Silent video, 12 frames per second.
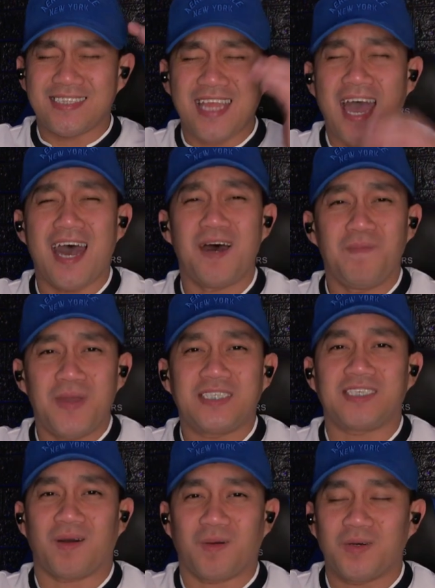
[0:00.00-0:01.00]

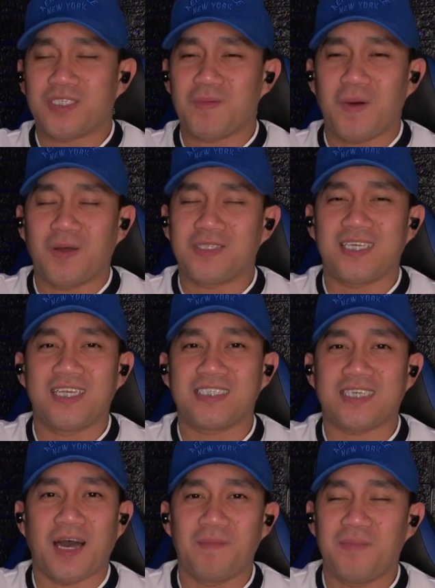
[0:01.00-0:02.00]
na-amaze ako sa bawat
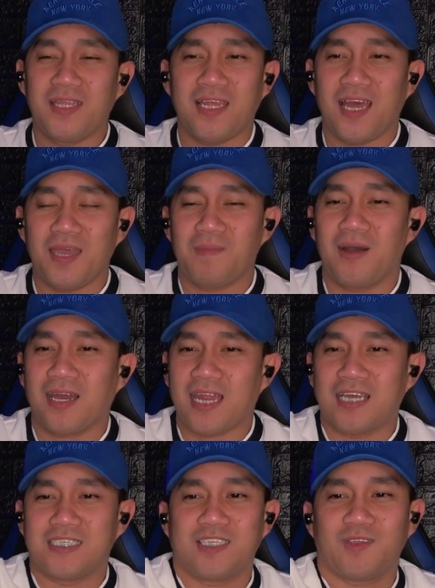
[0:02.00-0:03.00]
sinasabi nila, ibang
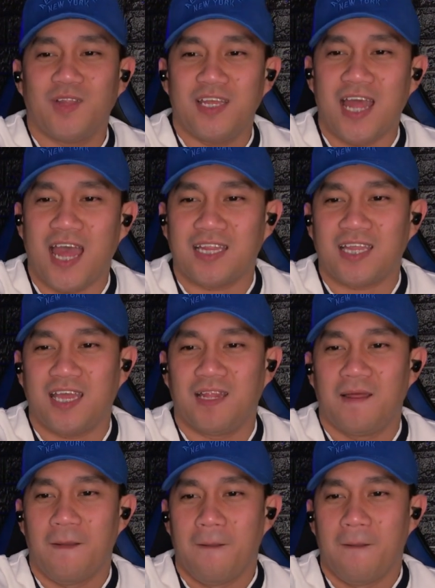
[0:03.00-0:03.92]
klase. Tuloy natin.